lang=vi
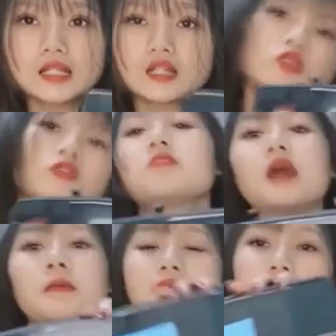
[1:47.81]
nhưng đối
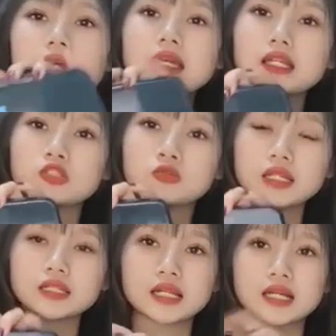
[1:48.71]
với M39X thì chúng
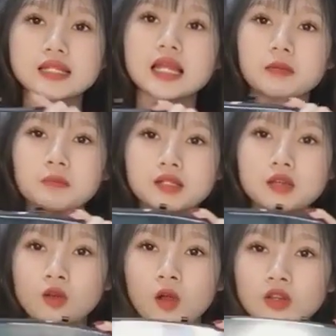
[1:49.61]
ta chỉ cần ra lệnh bằng
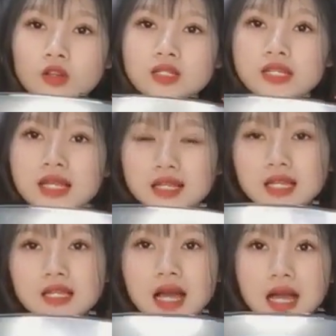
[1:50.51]
giọng nói nó sẽ ra
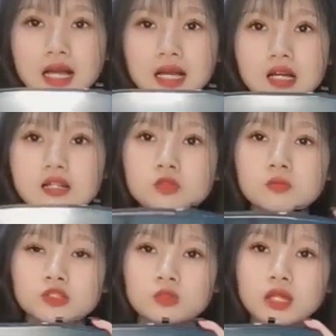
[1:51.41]
tất cả các cái ứng
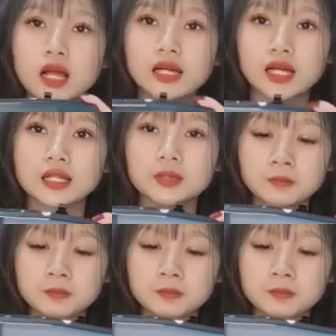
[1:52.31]
dụng mà chúng ta cần